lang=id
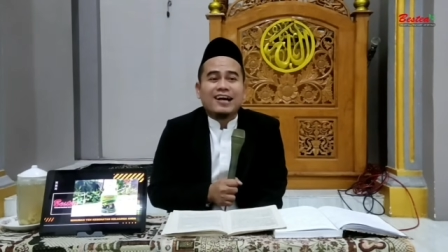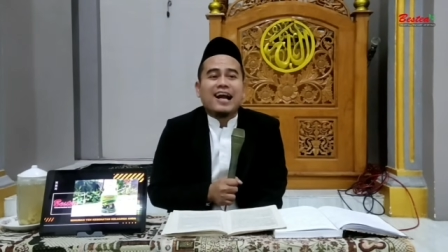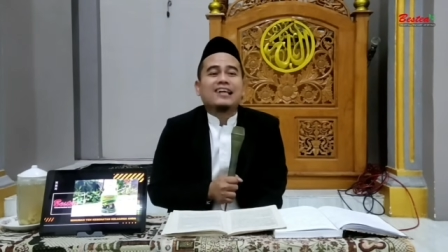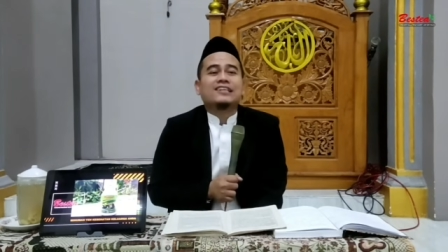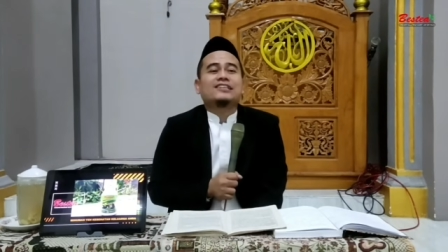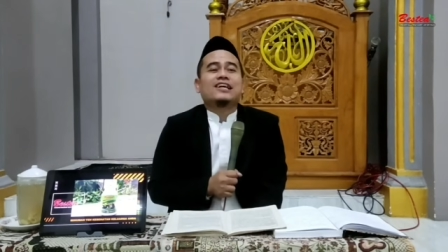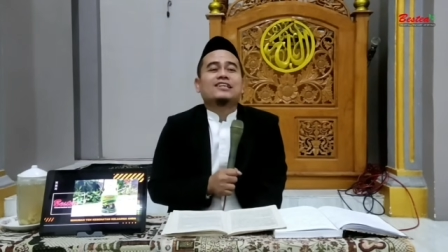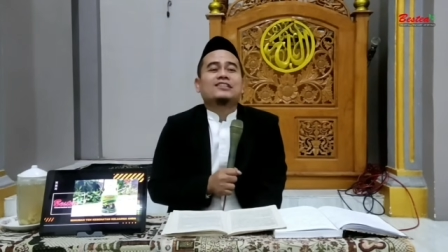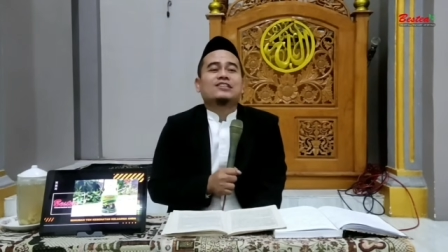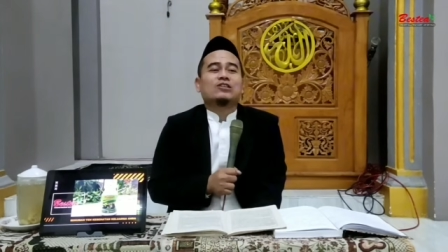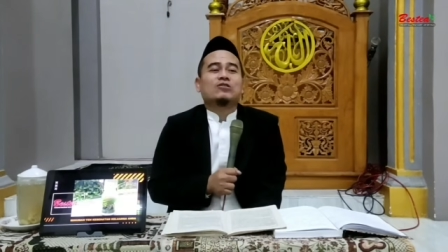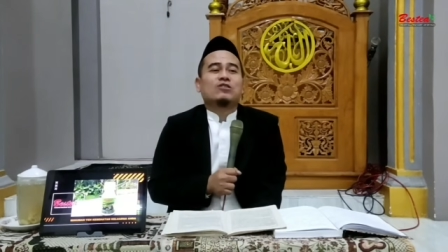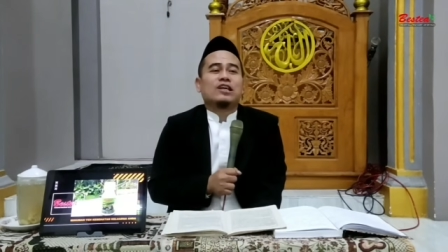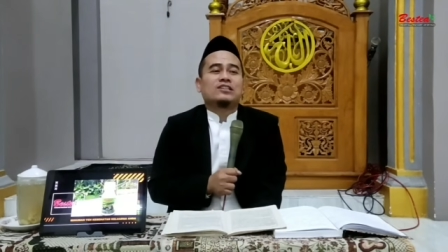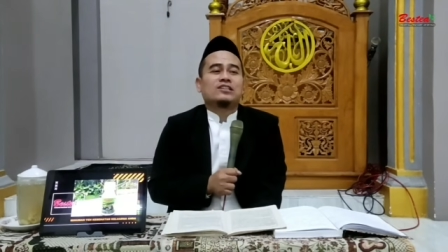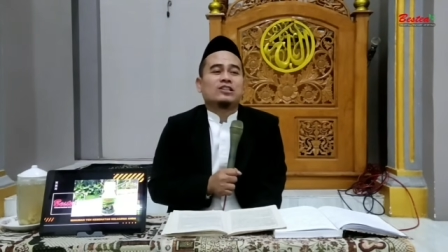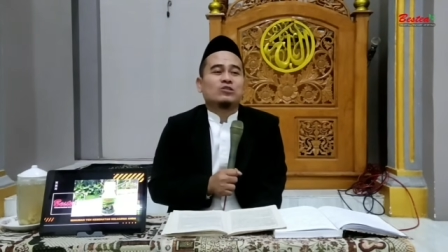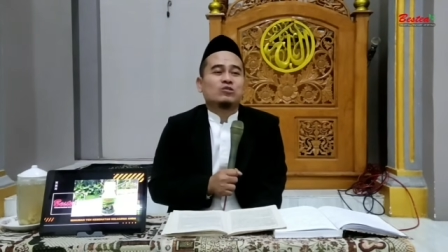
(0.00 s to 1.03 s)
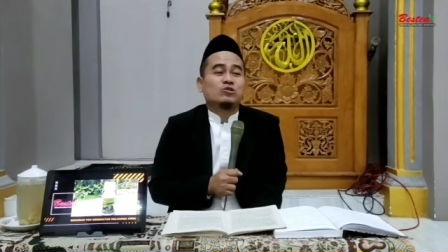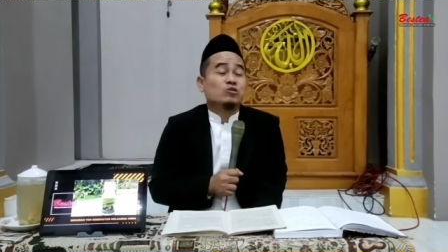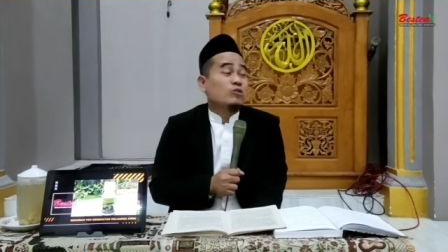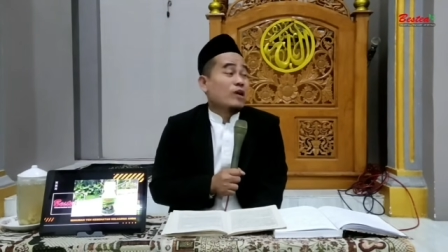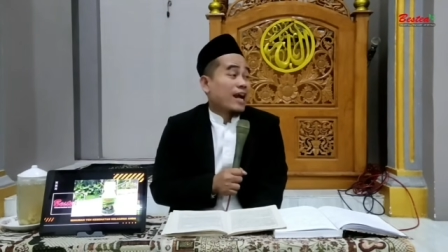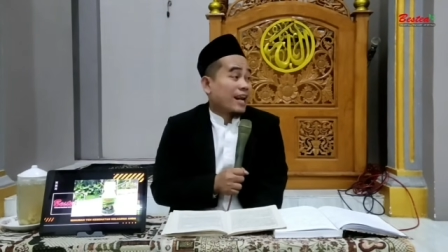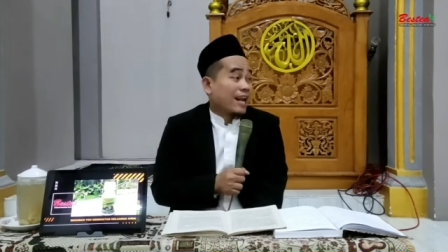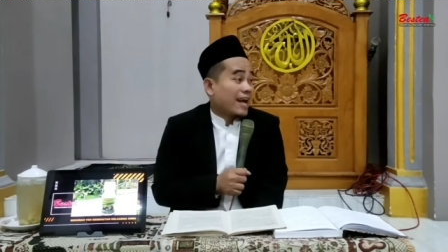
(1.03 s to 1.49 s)
kadang sing ora
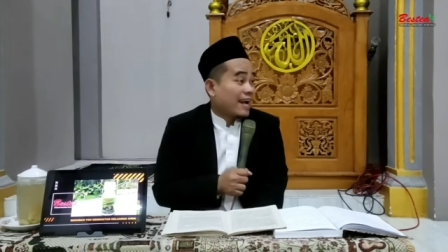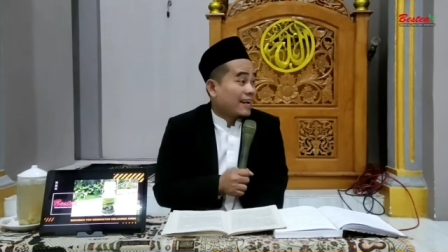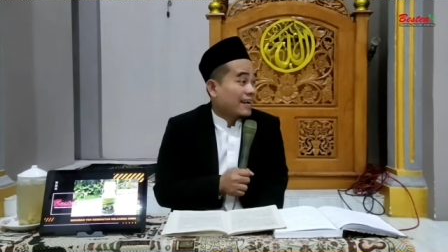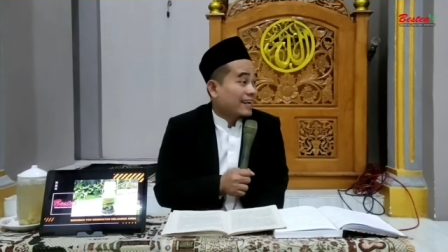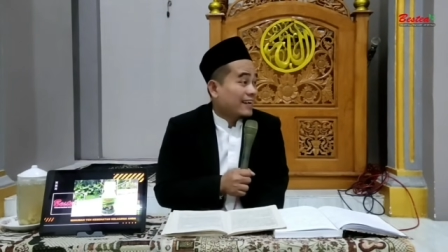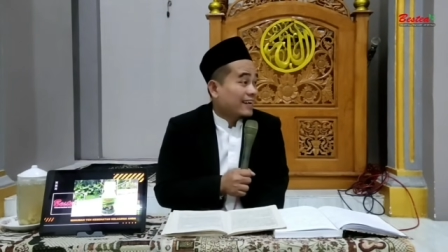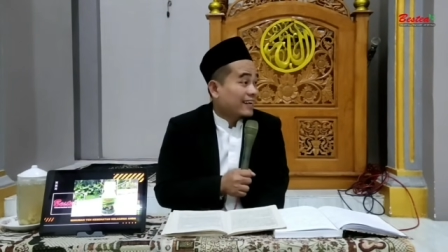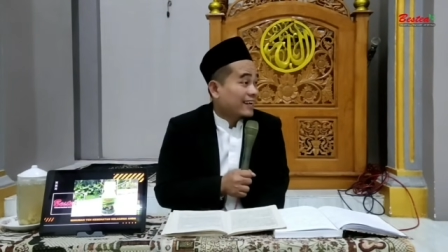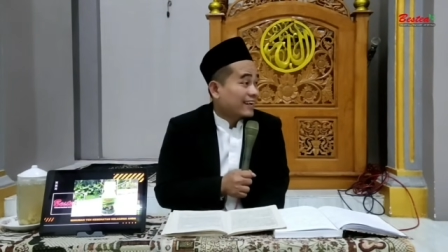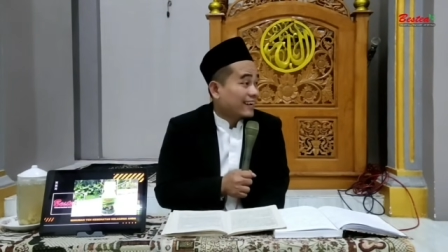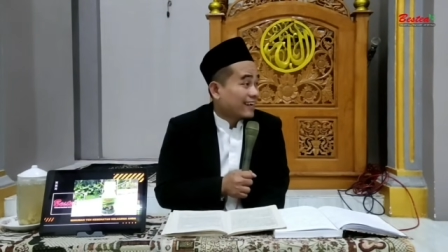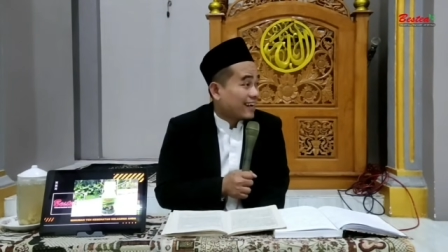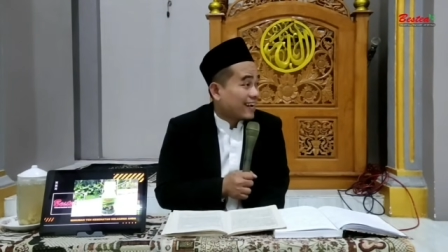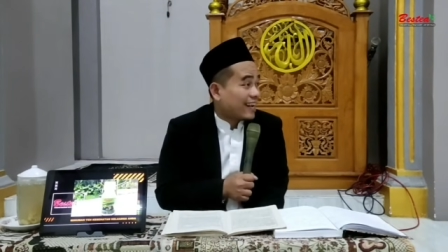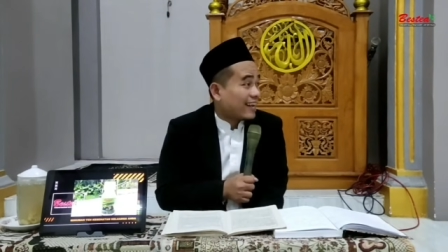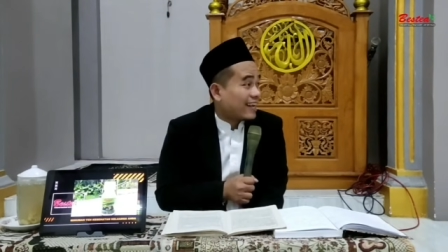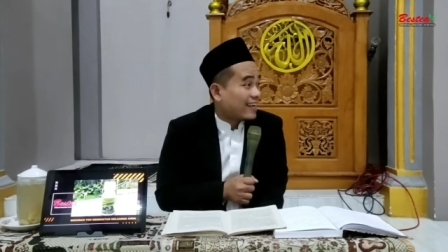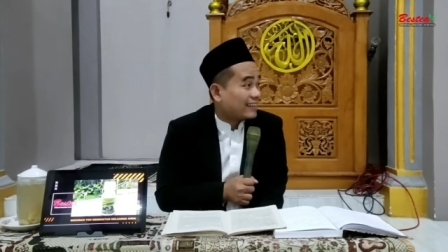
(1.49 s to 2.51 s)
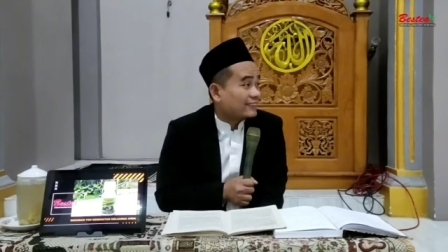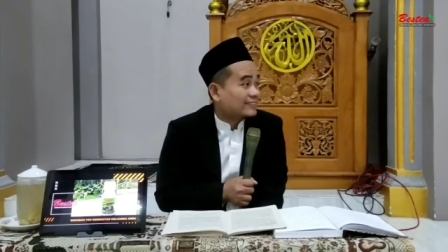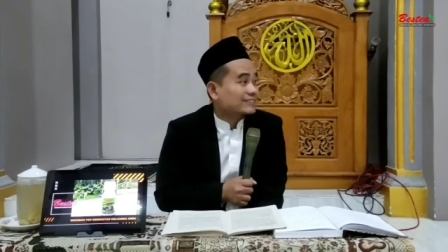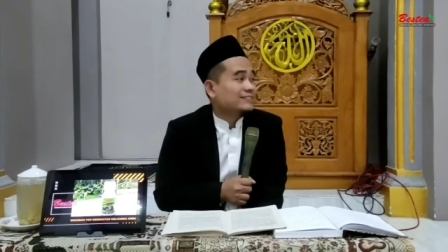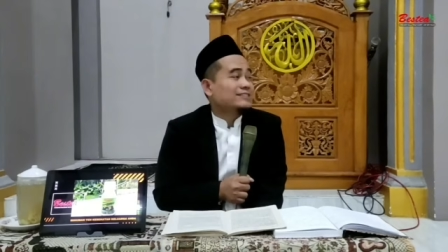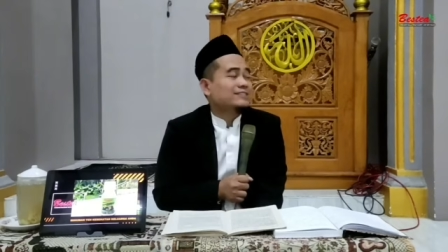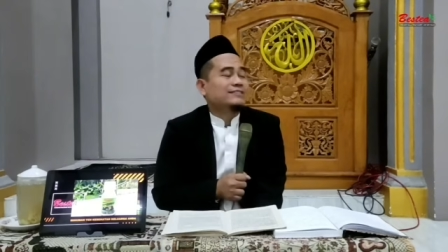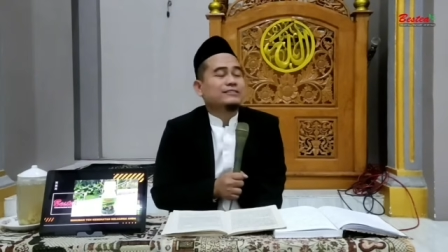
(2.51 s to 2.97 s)
setuju ngalang
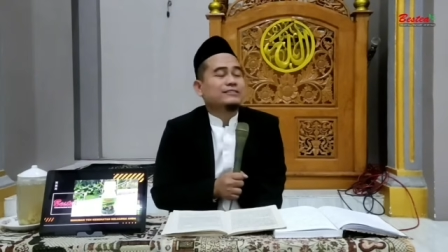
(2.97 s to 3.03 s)
ngalangi